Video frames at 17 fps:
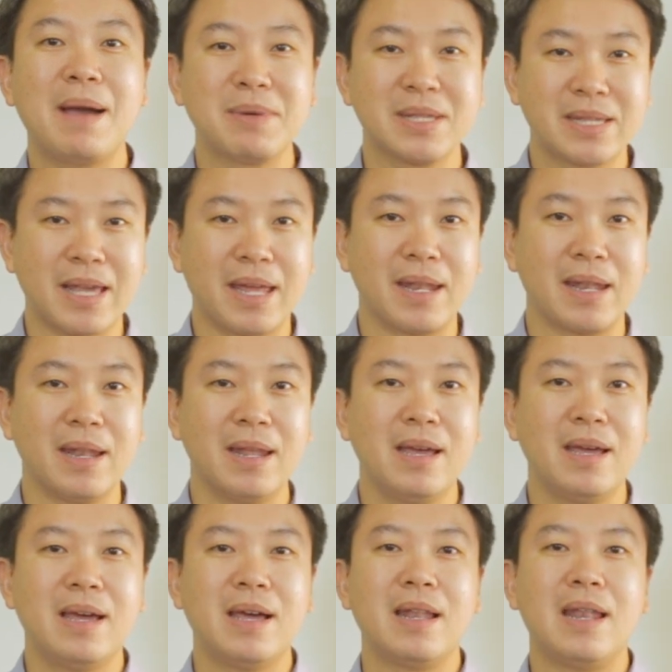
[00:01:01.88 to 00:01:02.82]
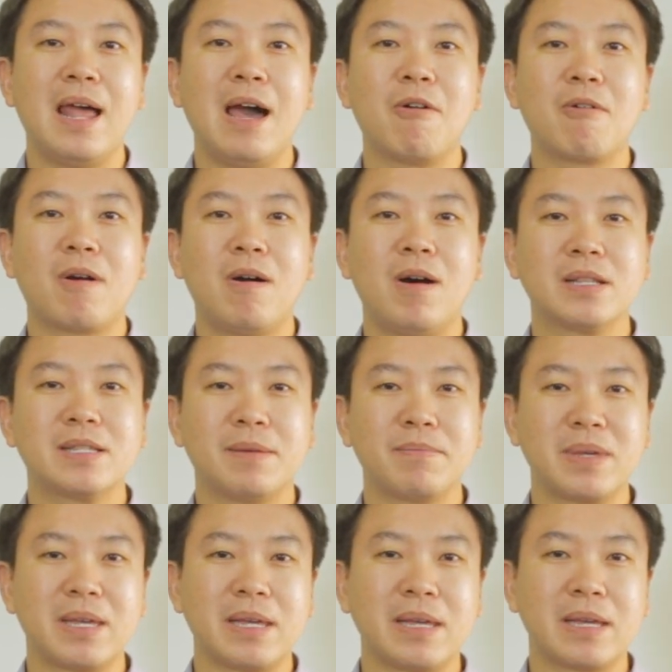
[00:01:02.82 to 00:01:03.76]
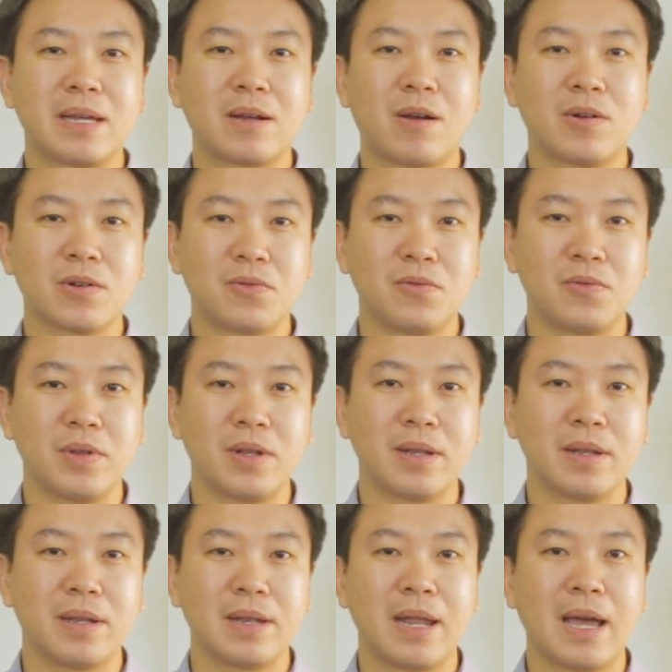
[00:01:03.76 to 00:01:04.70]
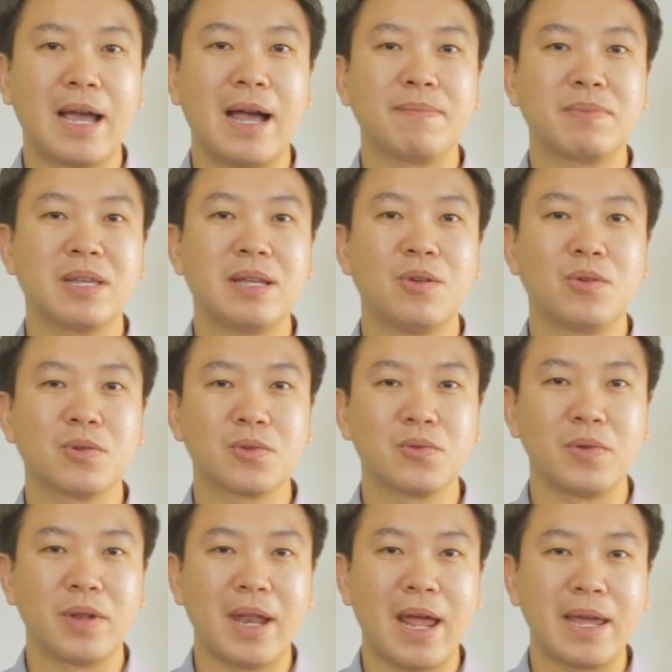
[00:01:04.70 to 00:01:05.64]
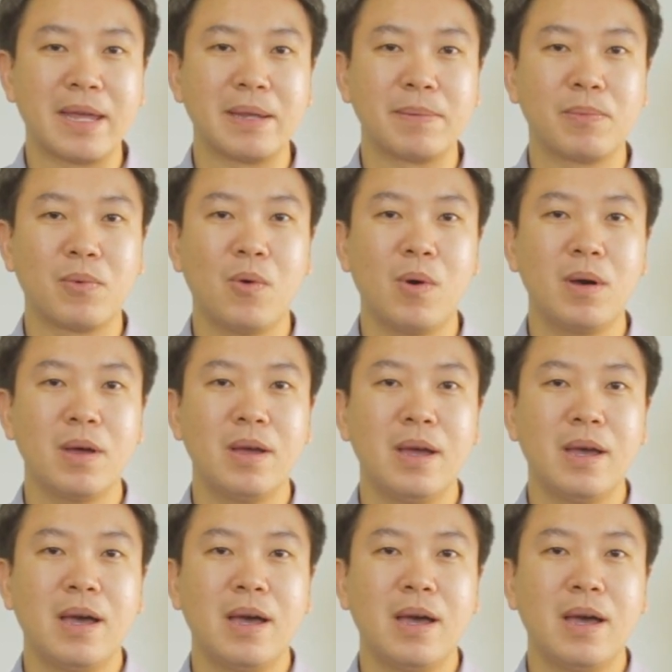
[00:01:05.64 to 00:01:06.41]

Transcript: 15% แล้วก็จะมีกองทุนนะครับที่ลงทุนในพวก